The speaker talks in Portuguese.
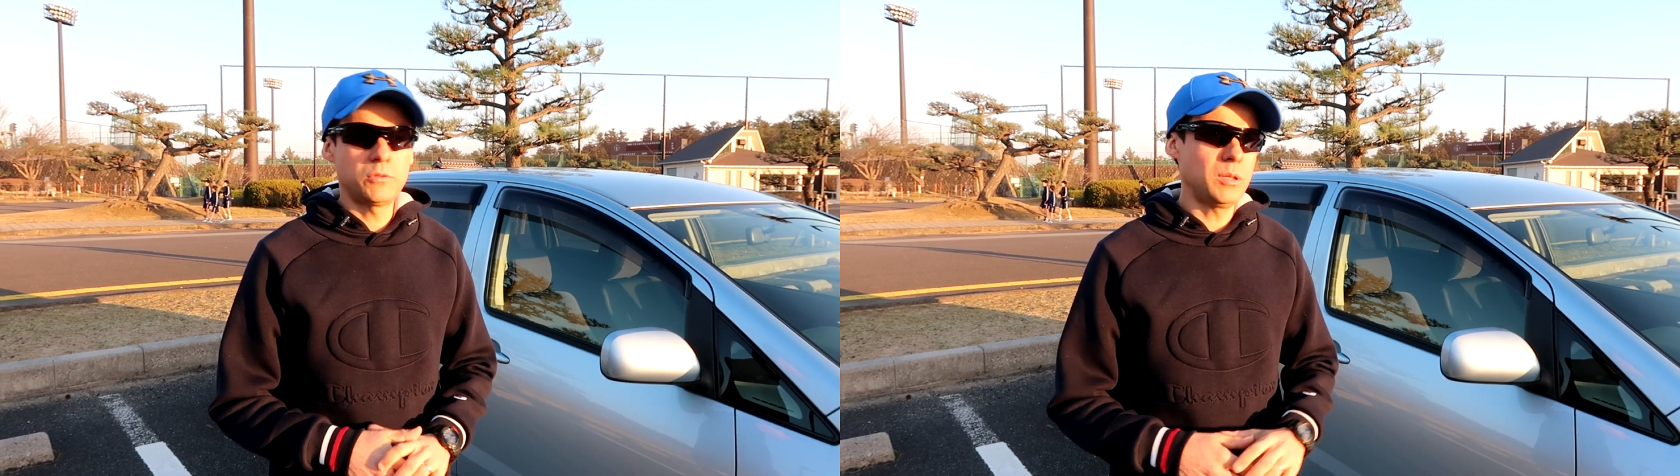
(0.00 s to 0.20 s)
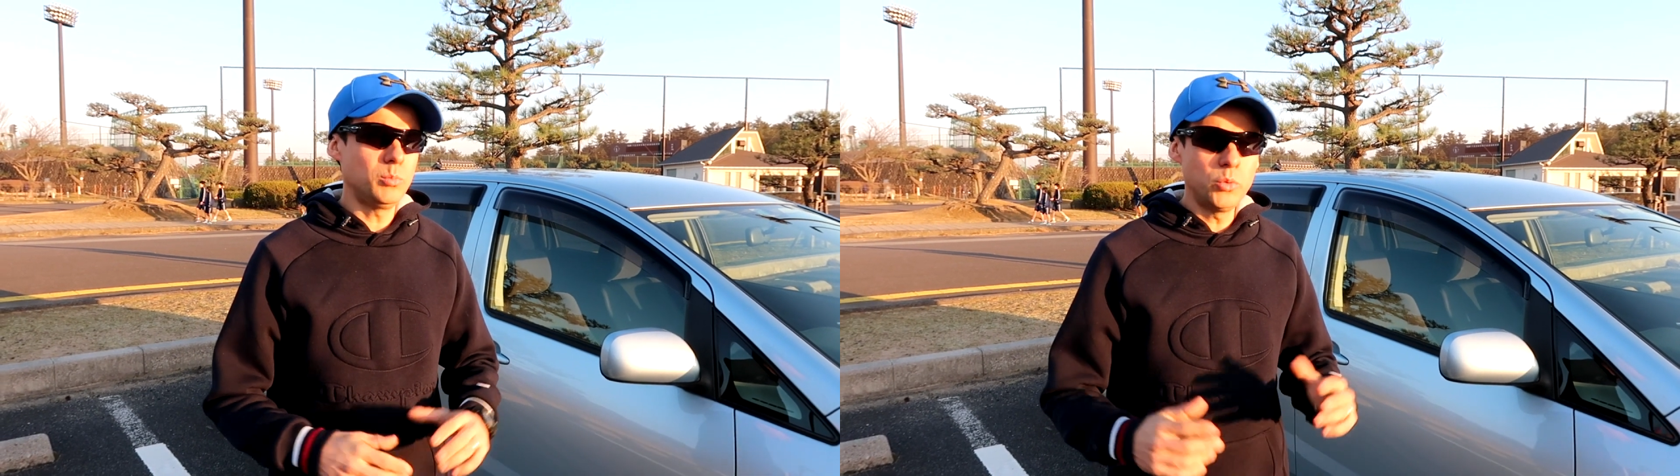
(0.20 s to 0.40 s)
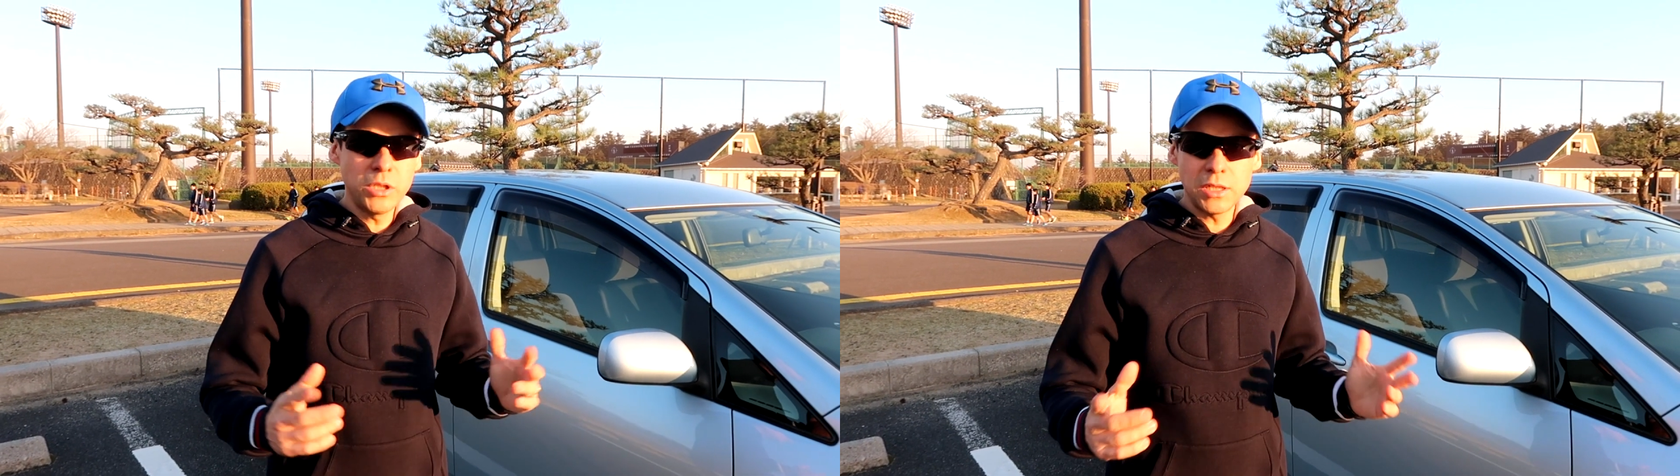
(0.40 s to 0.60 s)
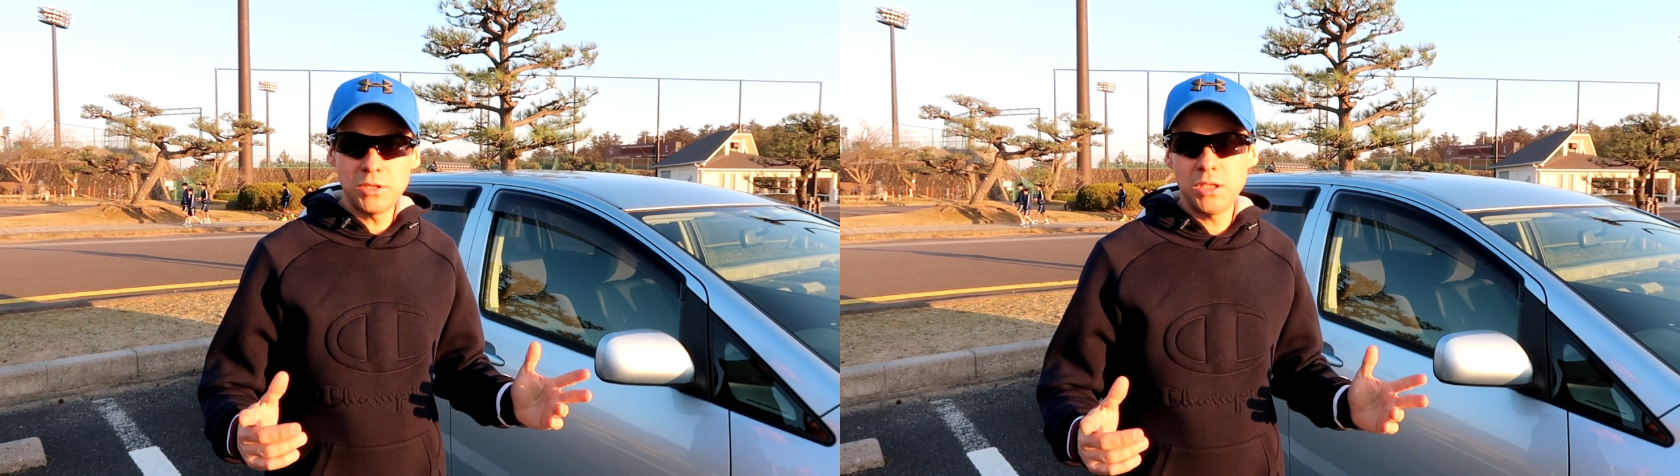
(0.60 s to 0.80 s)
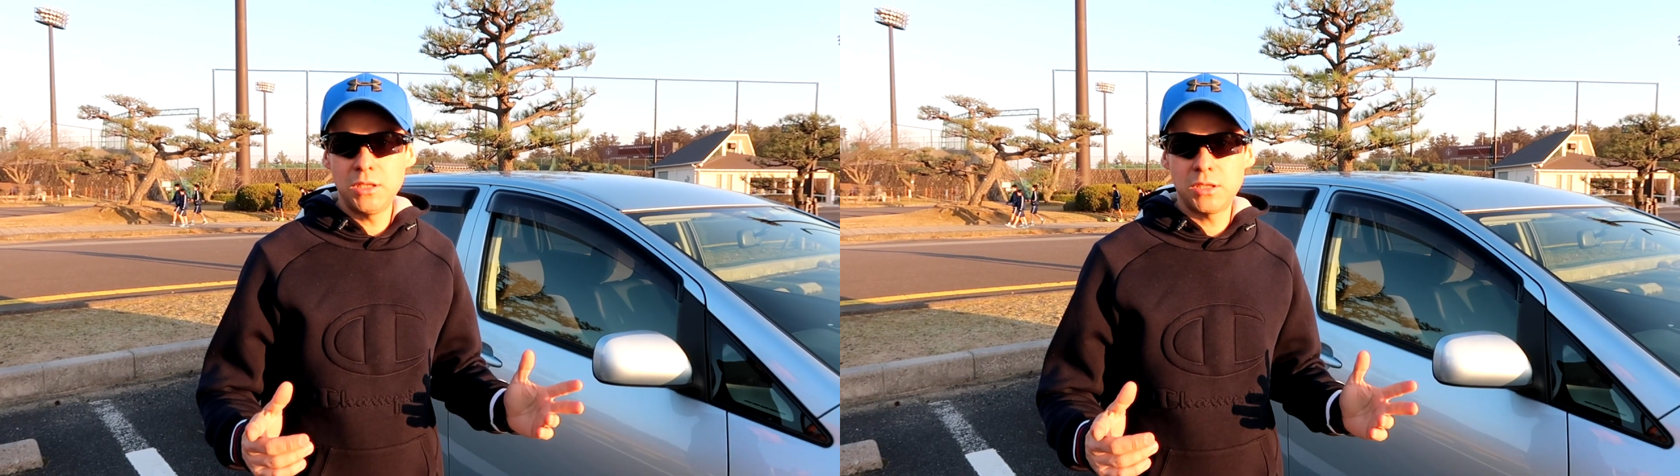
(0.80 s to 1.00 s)
Tem muita
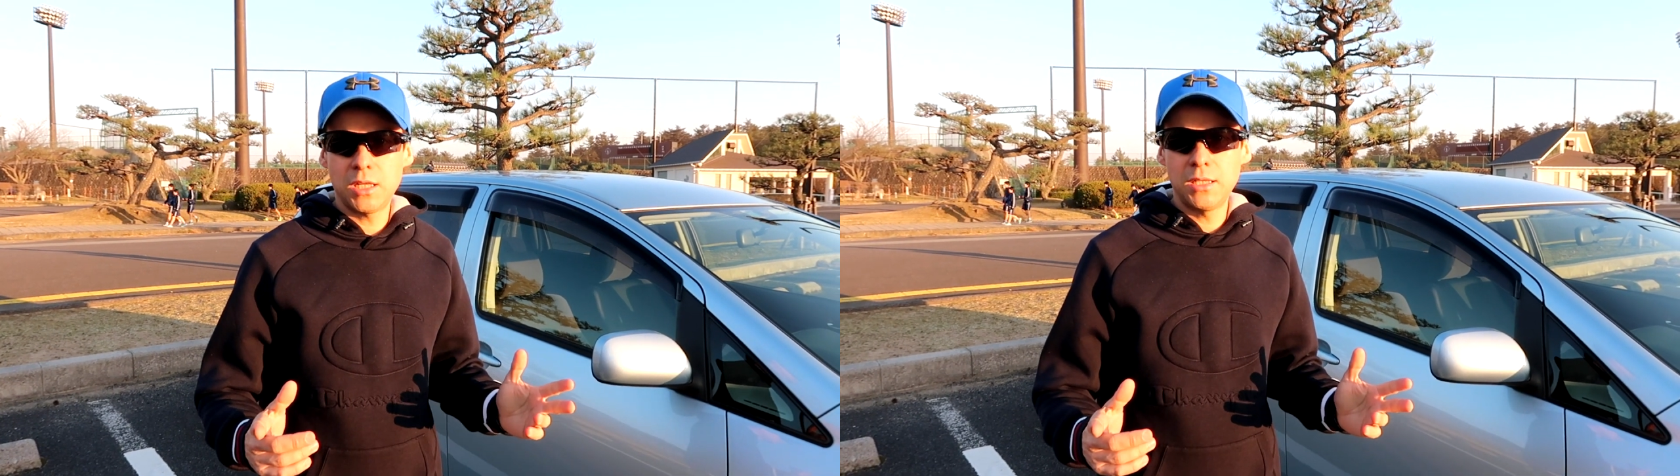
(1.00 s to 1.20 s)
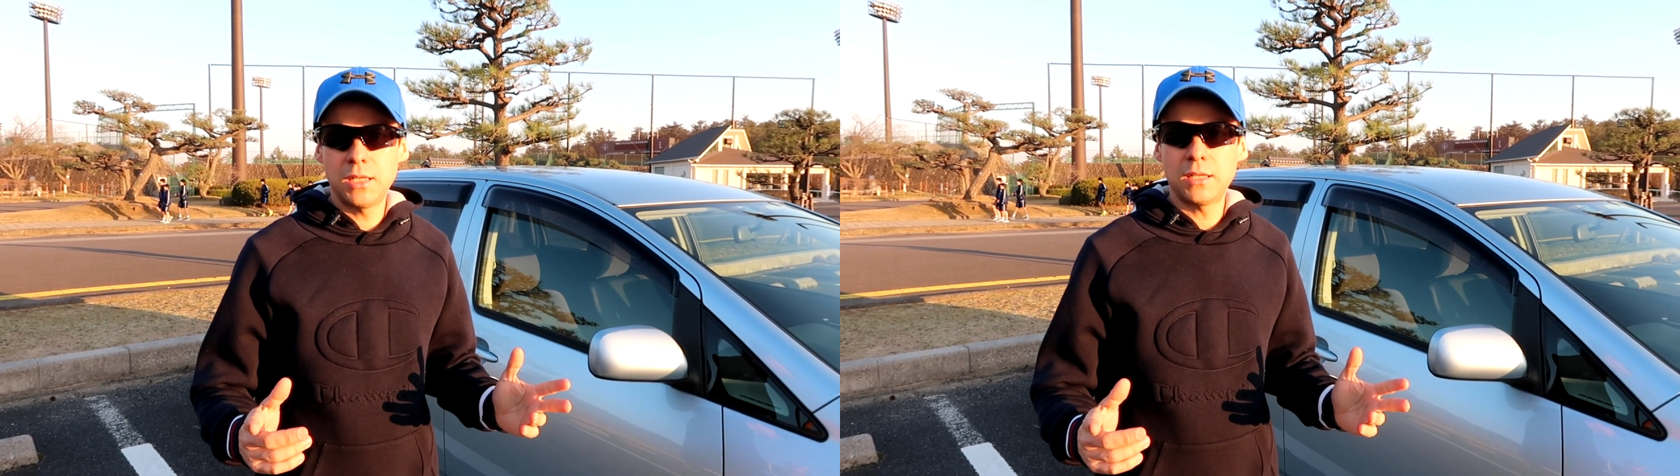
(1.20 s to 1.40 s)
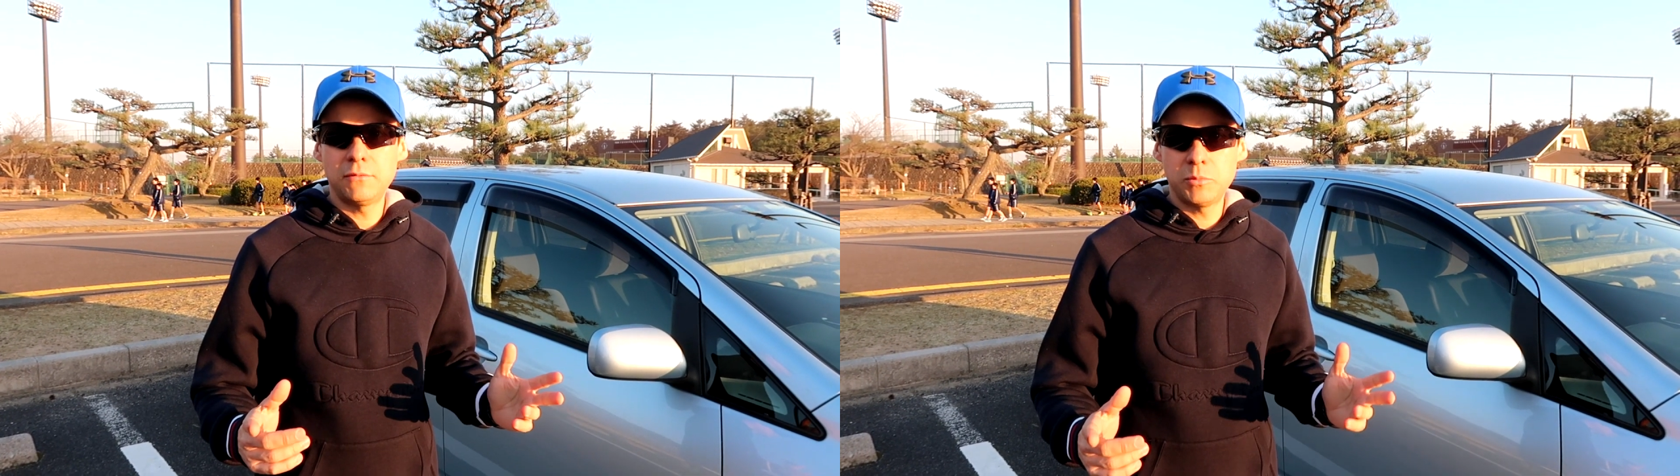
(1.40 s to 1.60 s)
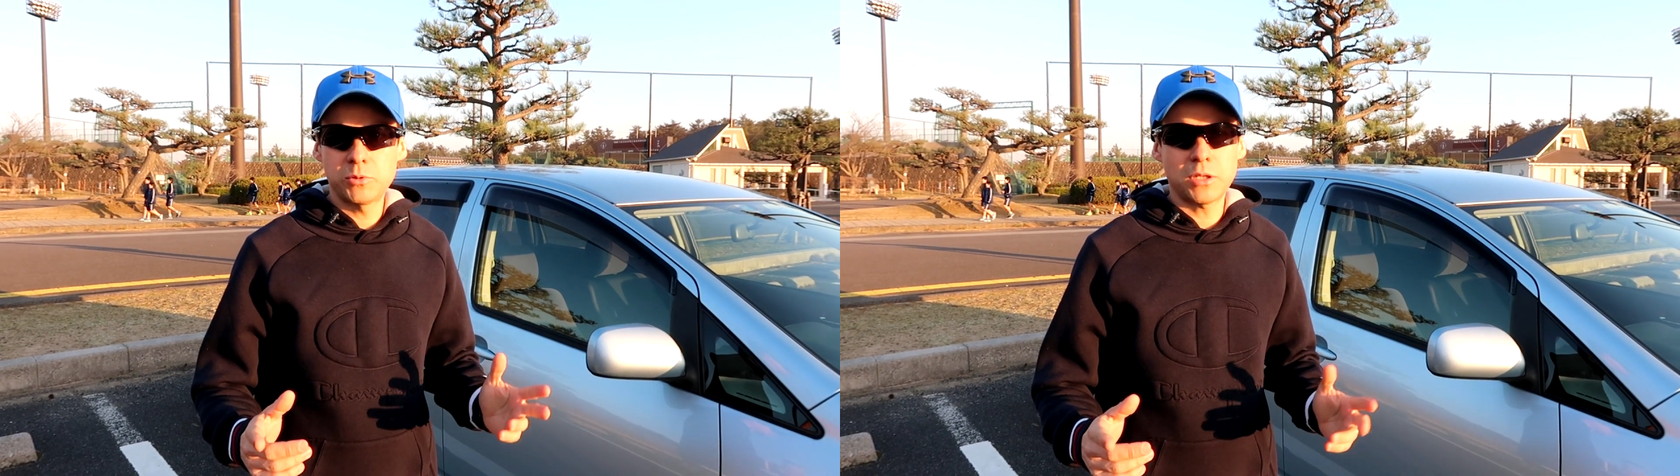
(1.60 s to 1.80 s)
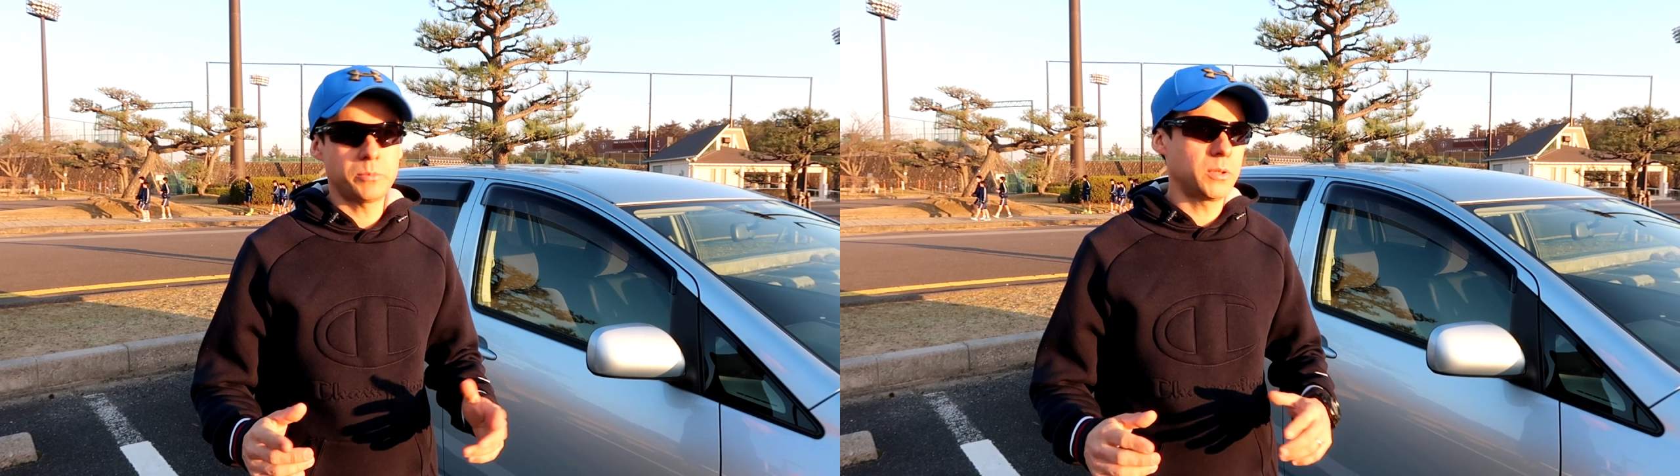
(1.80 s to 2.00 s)
gente aí que quer vir para o
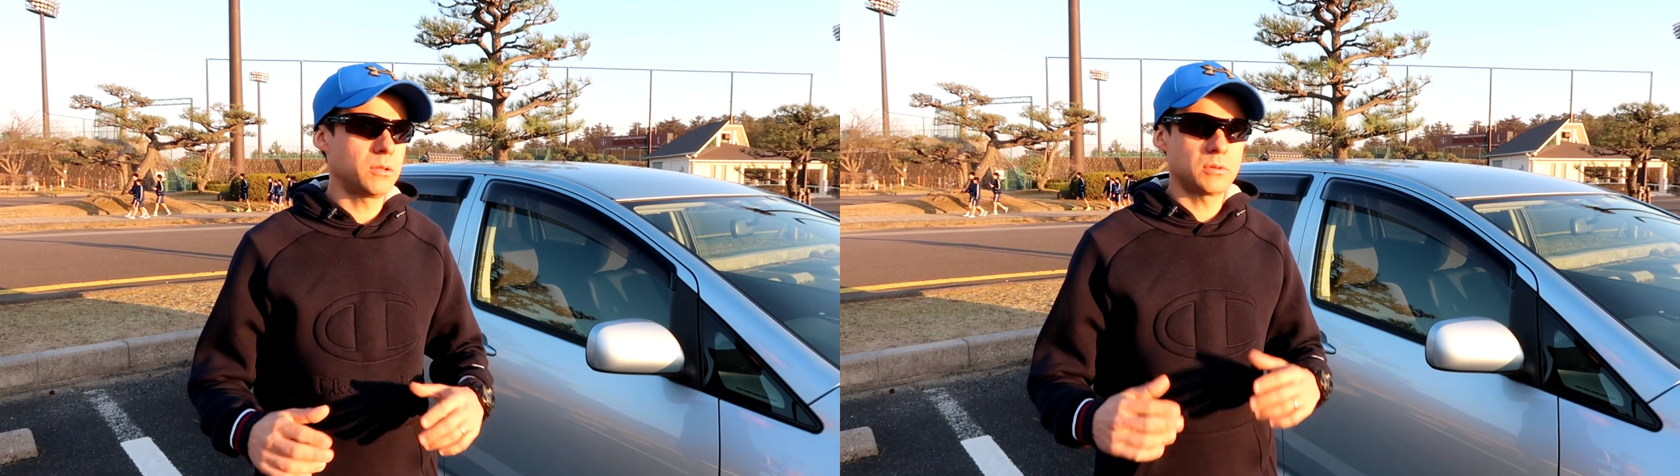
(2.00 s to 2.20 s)
Japão,